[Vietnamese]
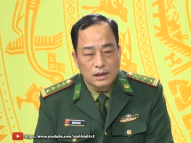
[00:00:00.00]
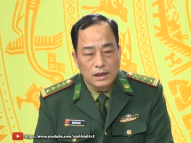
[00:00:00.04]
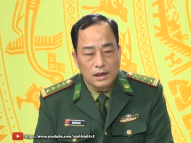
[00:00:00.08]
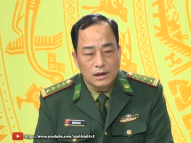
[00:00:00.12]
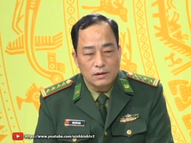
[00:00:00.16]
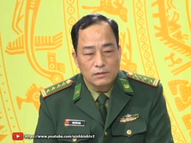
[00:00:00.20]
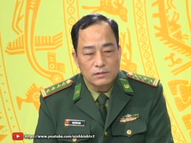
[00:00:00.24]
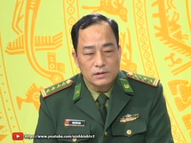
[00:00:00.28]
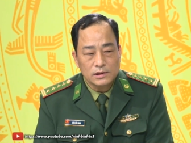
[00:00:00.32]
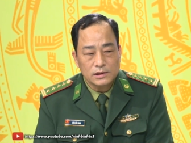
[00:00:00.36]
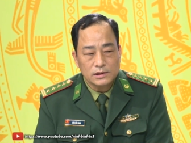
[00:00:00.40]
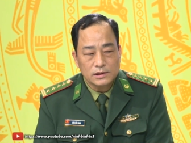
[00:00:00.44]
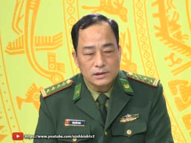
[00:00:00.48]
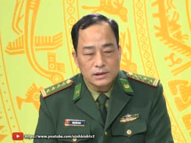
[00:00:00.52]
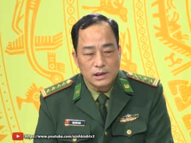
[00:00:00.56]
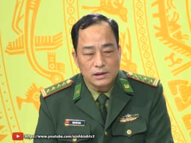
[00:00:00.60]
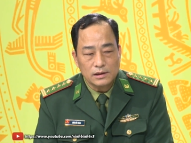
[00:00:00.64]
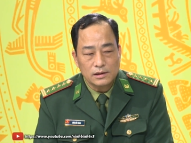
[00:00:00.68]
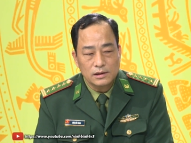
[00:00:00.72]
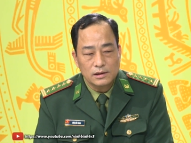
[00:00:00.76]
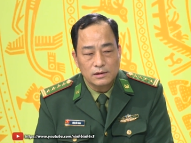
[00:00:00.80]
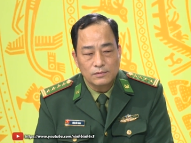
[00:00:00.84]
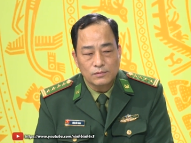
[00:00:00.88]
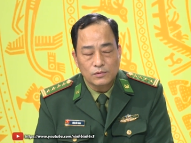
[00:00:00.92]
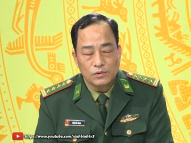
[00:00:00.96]
cao cái
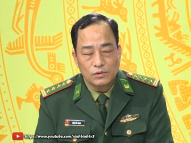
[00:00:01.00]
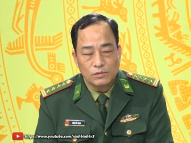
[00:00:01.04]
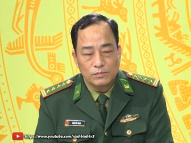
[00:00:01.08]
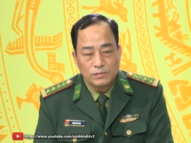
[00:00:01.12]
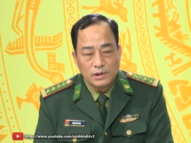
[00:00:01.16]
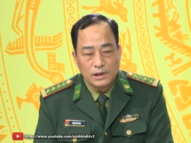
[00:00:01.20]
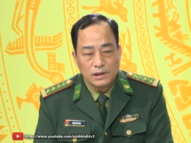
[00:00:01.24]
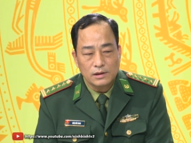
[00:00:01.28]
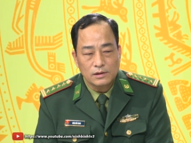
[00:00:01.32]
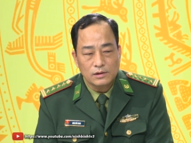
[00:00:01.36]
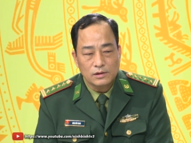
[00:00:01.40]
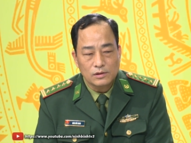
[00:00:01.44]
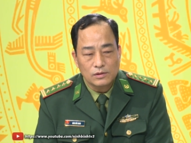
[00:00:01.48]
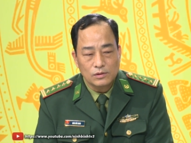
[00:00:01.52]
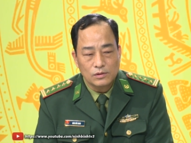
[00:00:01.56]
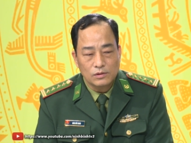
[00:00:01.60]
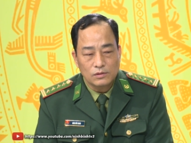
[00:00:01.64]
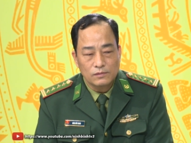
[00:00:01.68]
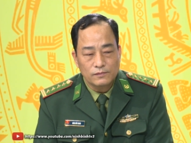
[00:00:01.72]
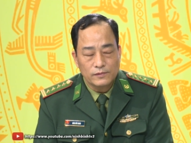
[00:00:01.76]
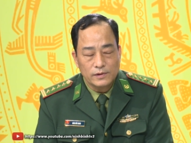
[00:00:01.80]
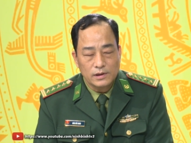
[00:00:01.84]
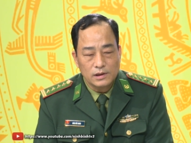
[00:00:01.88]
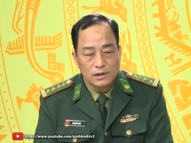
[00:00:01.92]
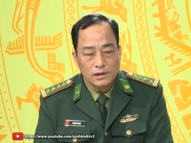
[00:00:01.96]
trách nhiệm của mình
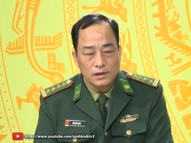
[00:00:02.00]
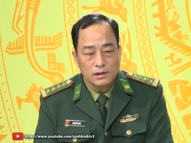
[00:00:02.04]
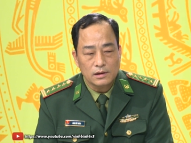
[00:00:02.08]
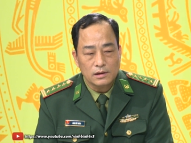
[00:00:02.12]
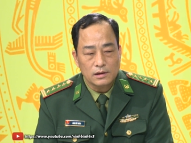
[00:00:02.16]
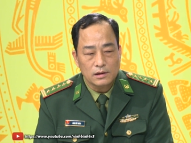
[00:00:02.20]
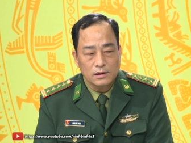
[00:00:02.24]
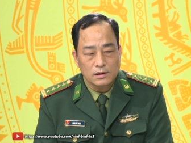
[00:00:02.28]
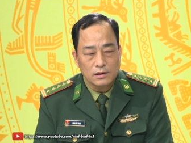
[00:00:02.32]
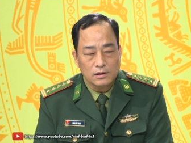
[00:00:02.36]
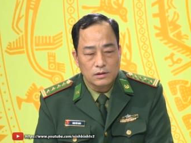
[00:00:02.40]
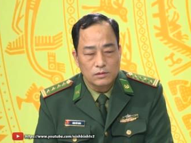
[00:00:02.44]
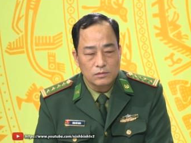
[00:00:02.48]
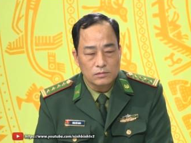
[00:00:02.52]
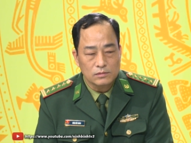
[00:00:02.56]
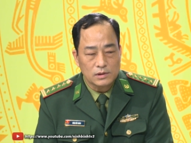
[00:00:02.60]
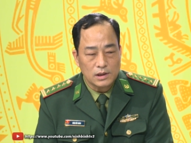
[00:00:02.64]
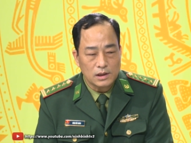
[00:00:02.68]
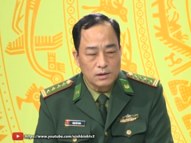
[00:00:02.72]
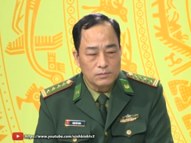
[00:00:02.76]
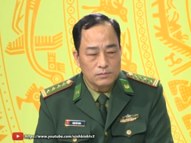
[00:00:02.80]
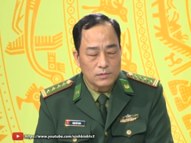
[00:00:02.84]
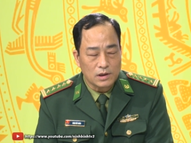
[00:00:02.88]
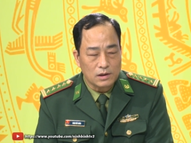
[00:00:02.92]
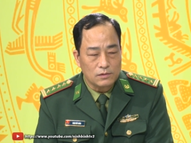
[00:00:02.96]
đối với lại công
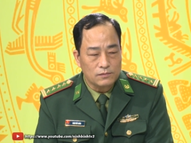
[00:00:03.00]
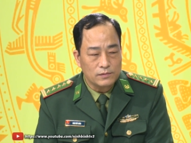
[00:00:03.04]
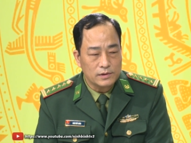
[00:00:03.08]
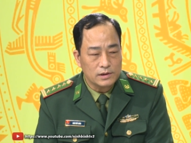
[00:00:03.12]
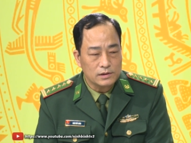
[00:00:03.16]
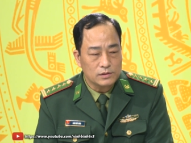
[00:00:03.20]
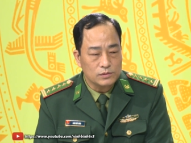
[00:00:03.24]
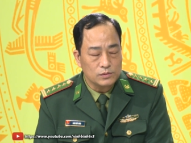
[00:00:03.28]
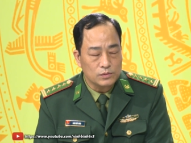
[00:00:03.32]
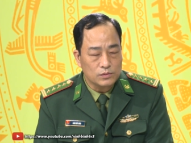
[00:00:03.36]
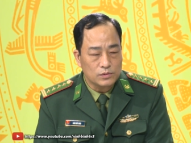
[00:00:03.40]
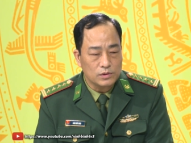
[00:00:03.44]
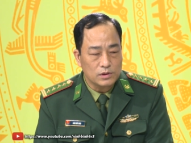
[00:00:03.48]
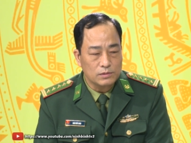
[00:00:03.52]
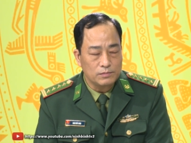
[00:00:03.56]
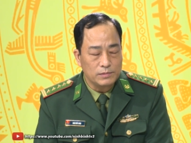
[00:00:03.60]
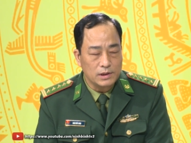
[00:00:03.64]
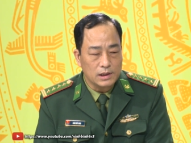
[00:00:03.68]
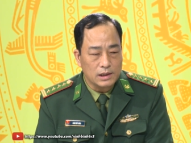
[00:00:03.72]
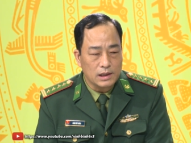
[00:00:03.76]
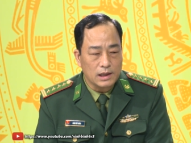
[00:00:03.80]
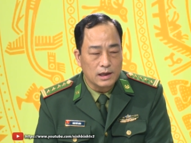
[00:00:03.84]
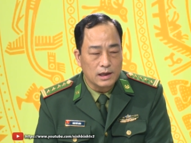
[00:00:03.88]
tác bảo vệ chủ quyền biển